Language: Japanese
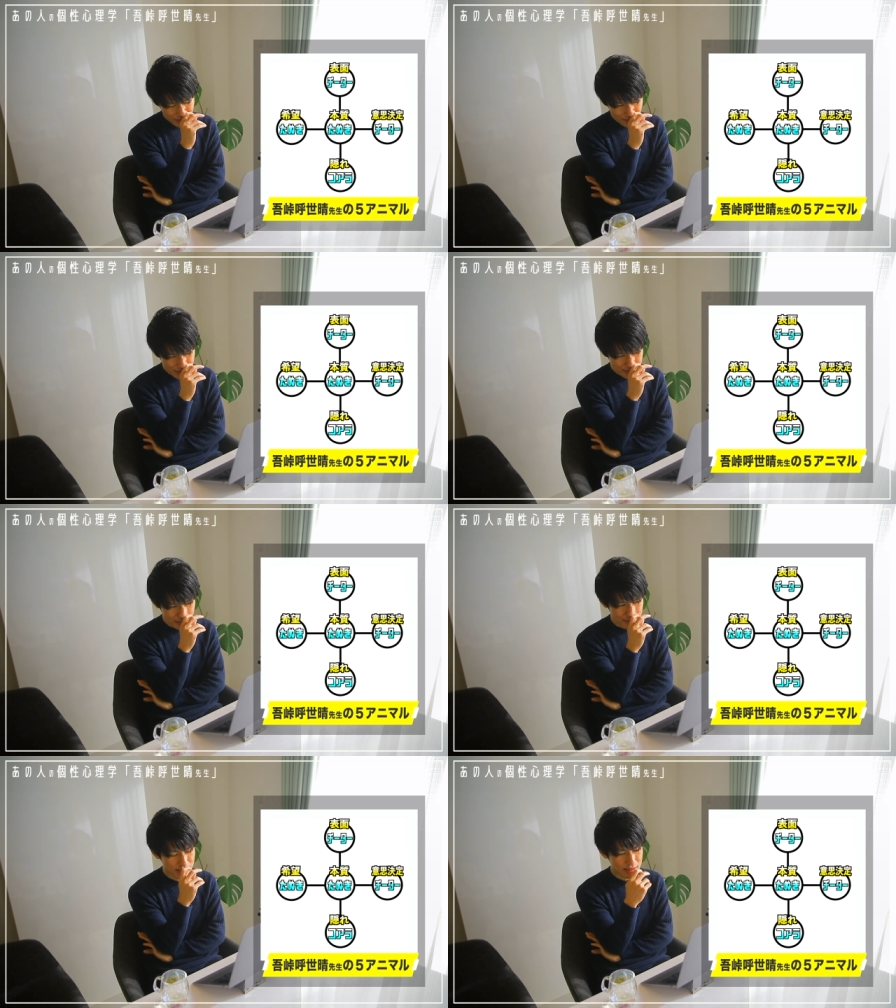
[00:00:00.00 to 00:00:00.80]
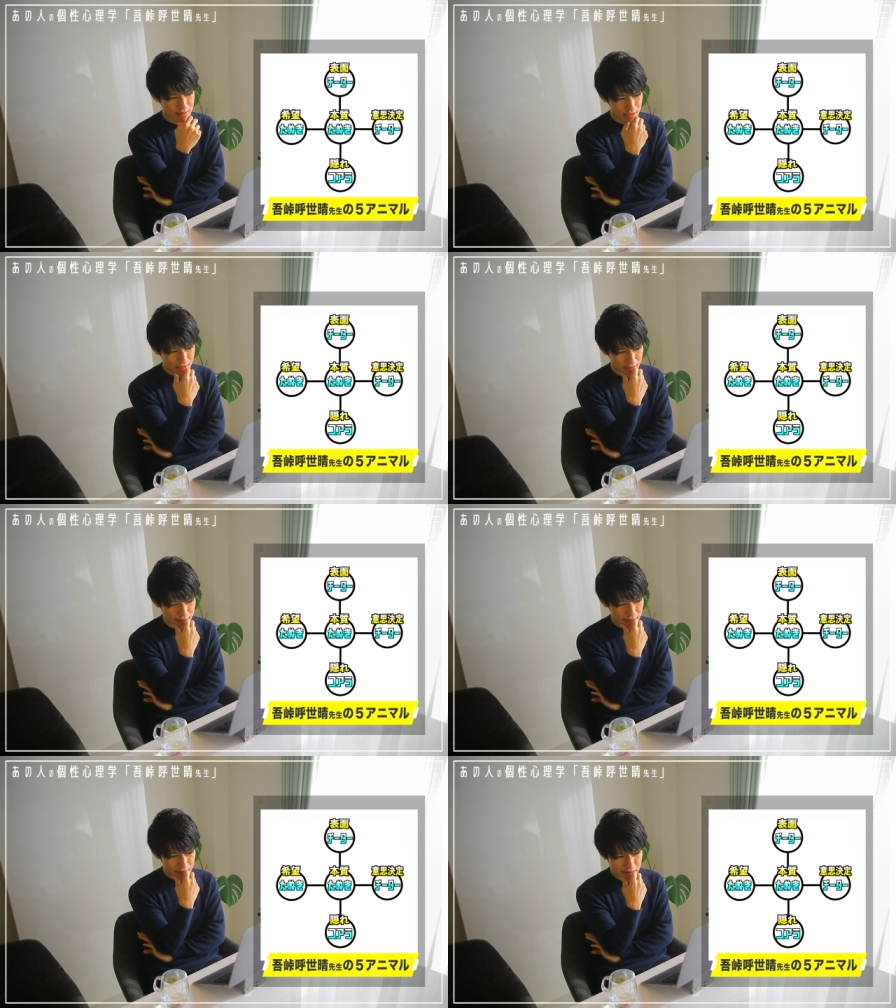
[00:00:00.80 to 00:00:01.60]
ワニ先生っ
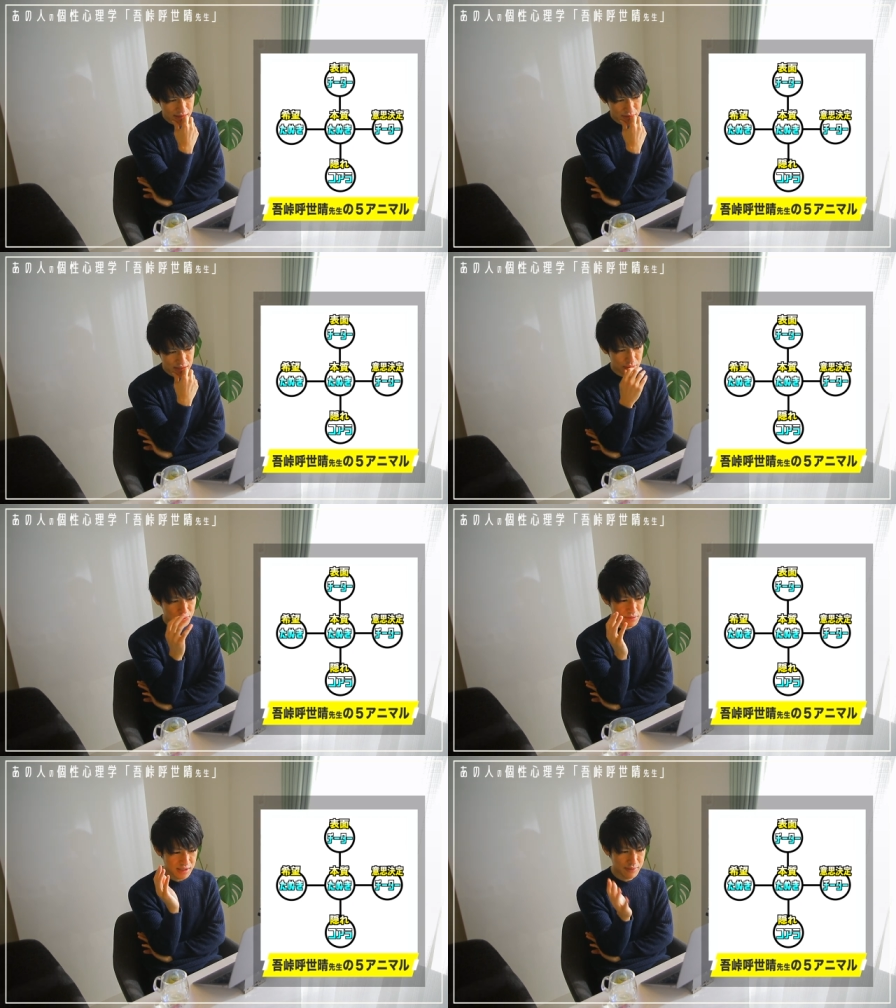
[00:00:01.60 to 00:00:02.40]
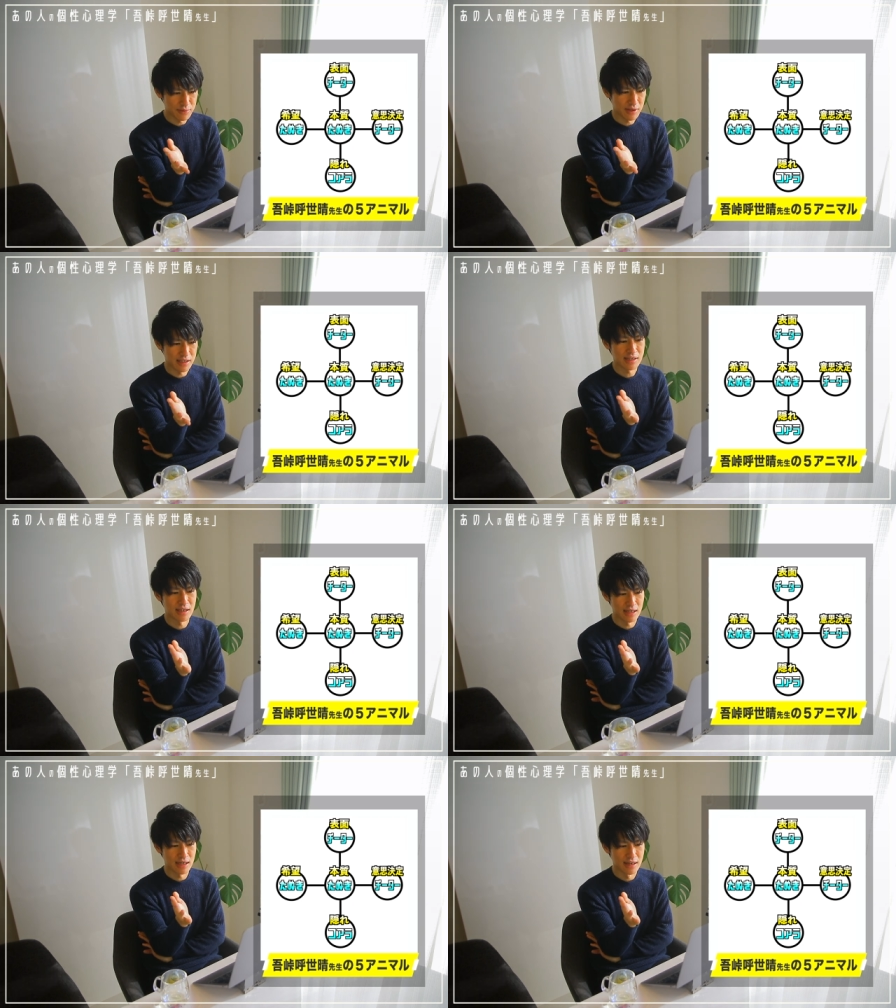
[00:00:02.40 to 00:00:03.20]
て、周りのね、こう、スタッフの方
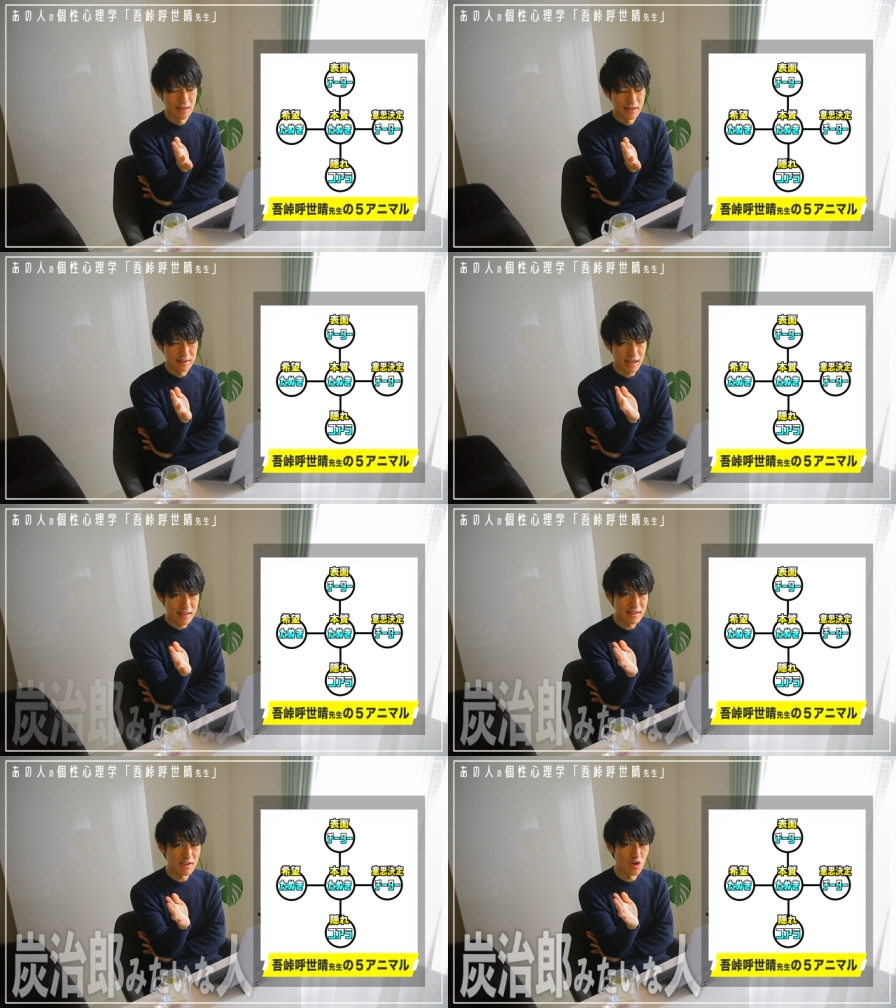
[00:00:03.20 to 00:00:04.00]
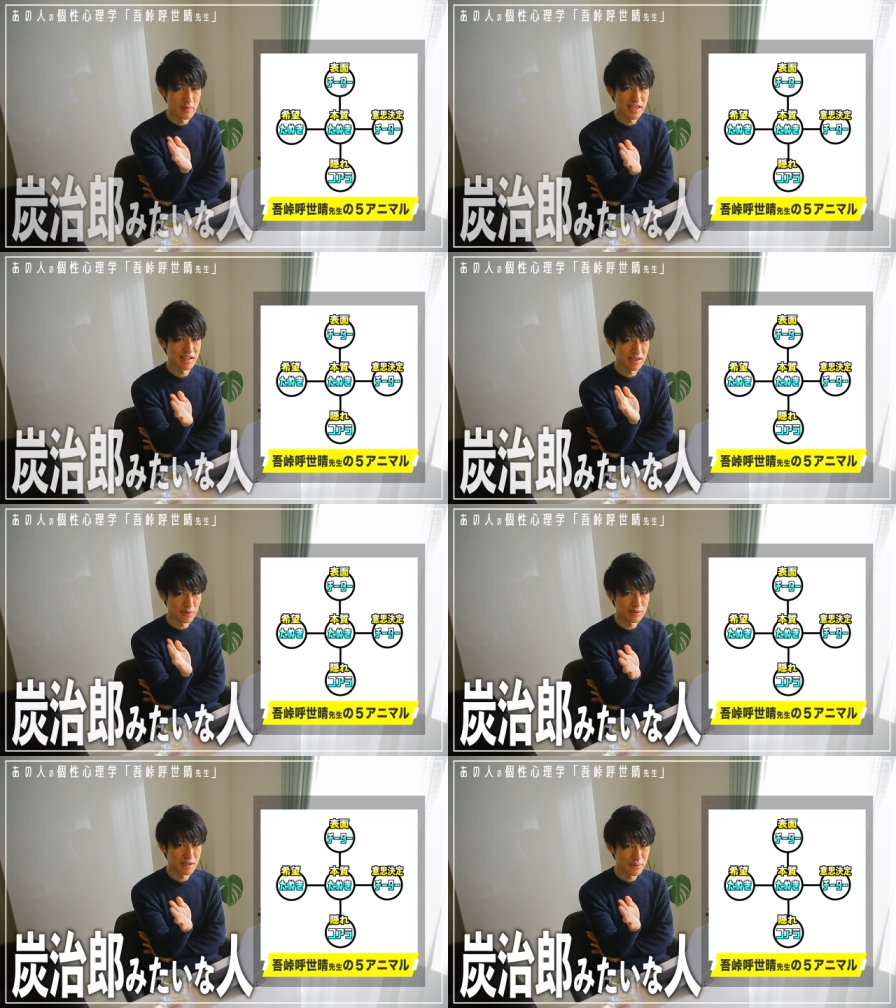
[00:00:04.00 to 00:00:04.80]
から、炭治郎みたいな
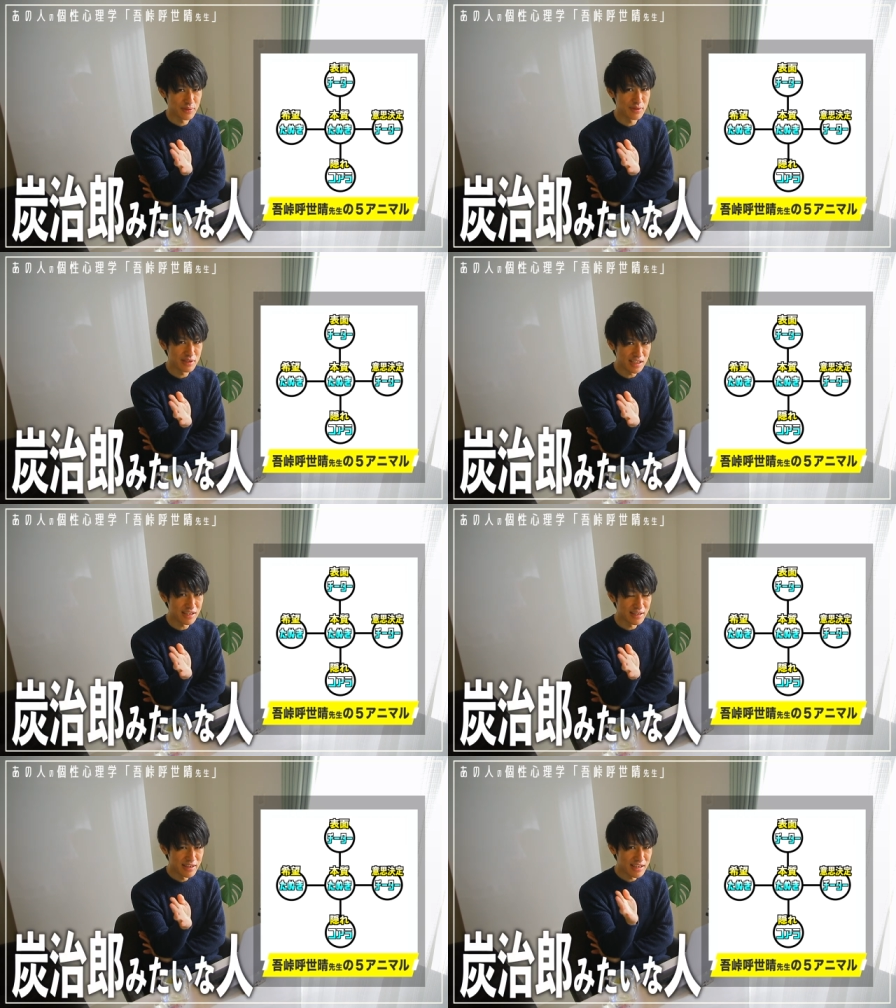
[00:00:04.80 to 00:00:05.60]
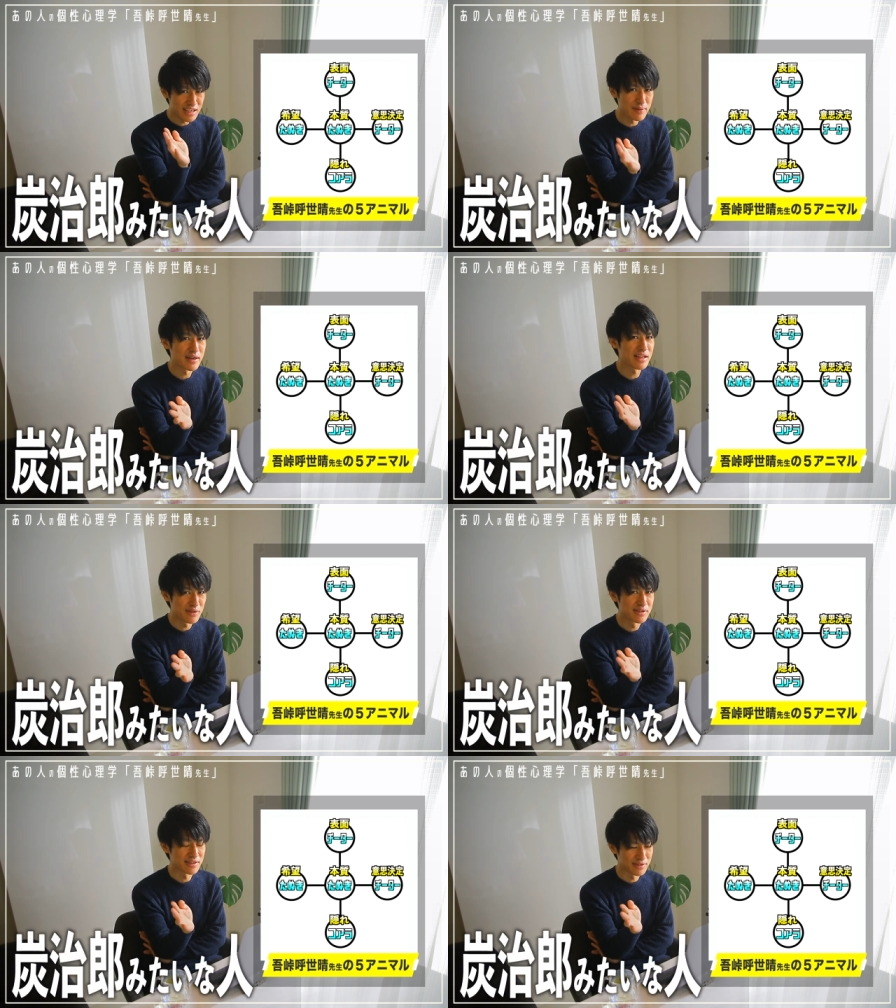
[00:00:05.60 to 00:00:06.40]
人っていう風に言われて
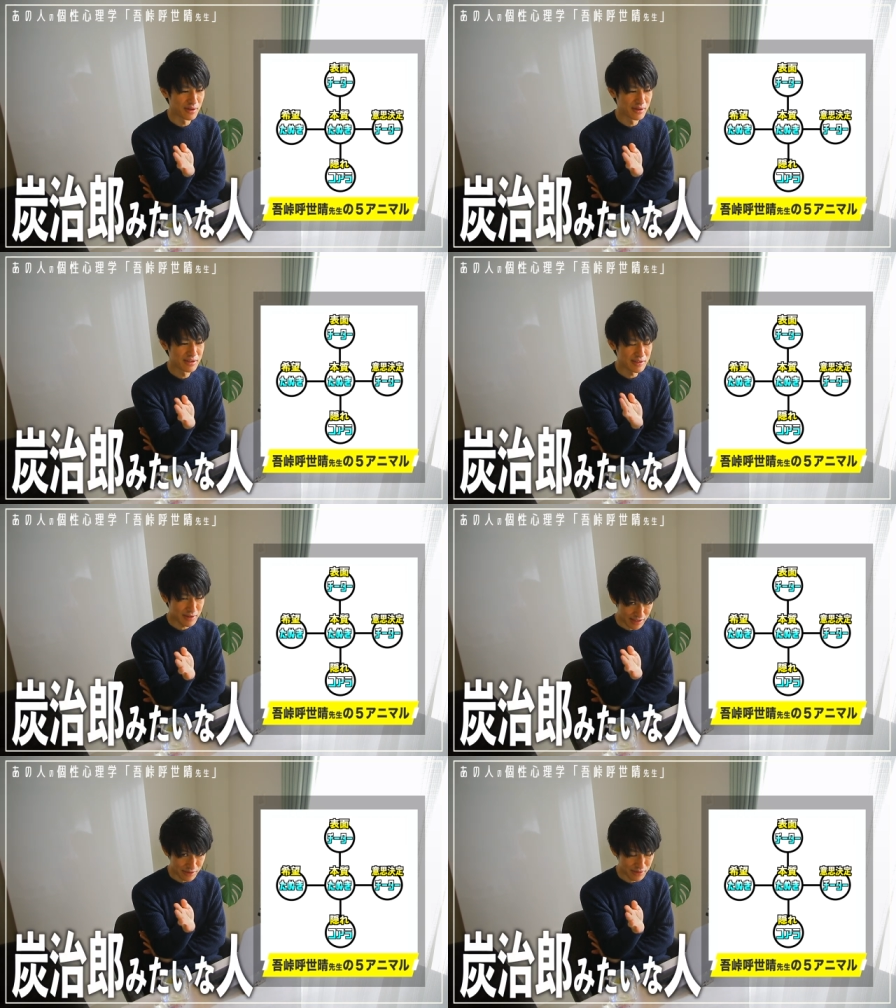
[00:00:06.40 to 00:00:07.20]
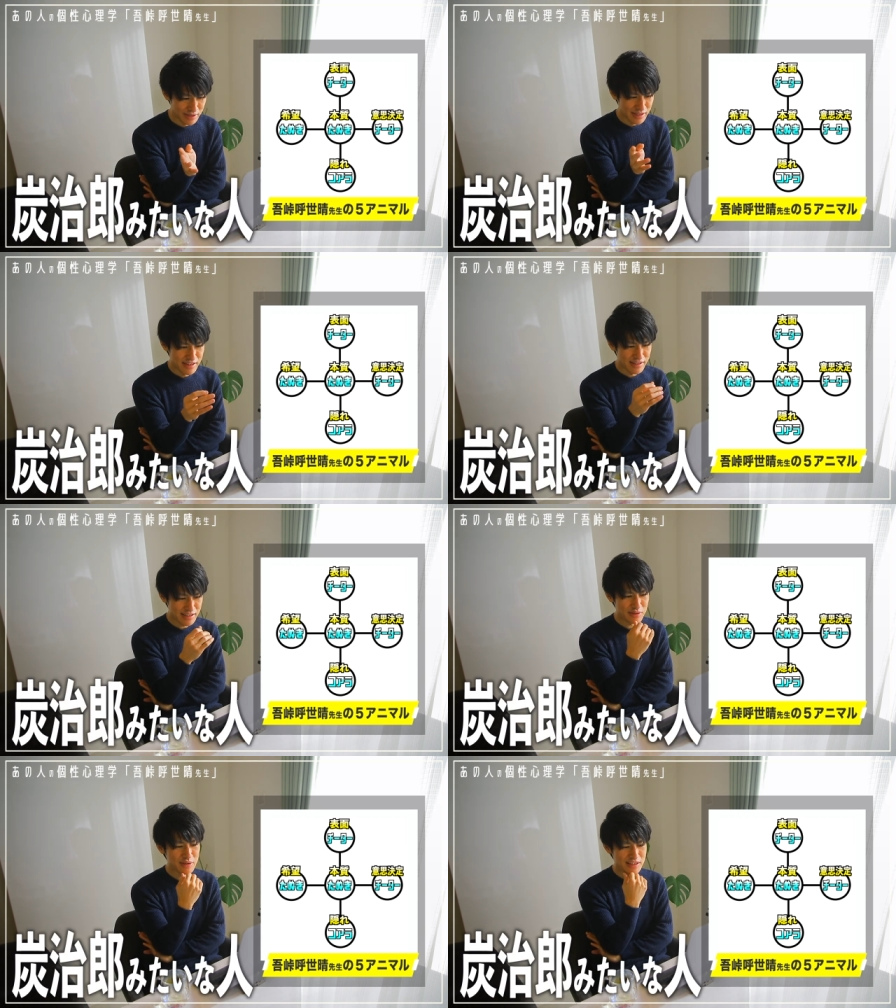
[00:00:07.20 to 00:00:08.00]
るんですよ。言われてる。
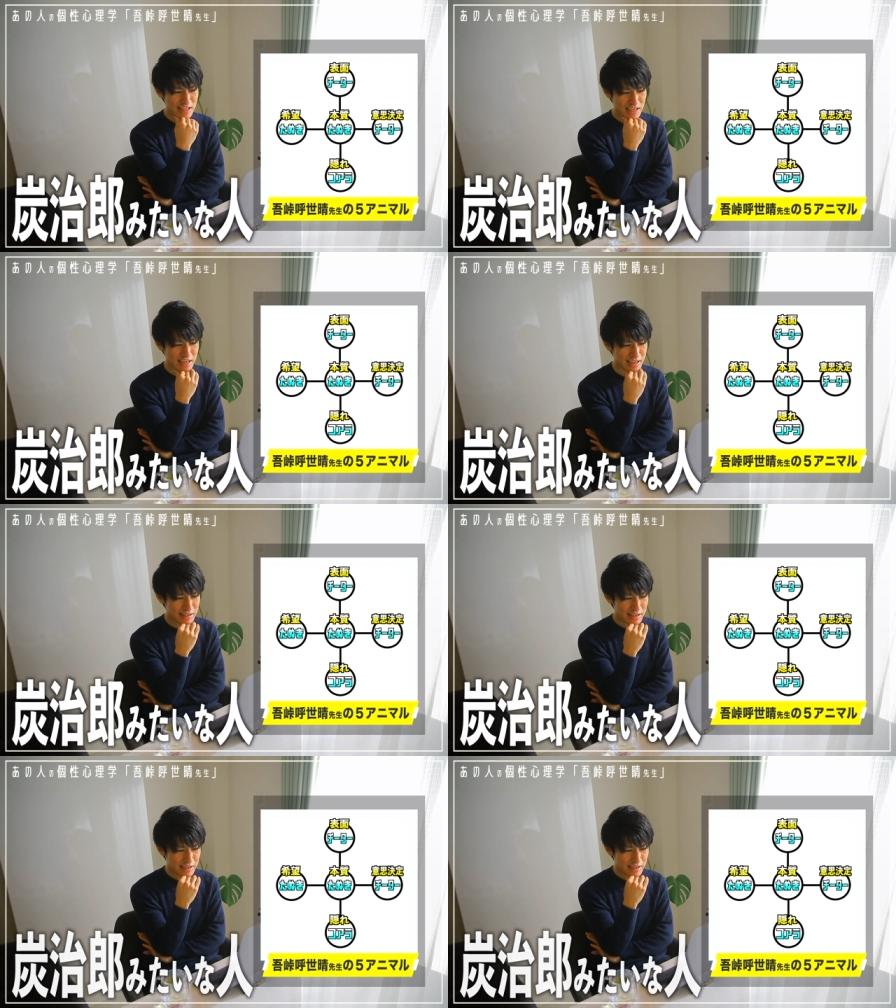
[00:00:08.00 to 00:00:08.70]
で、そして、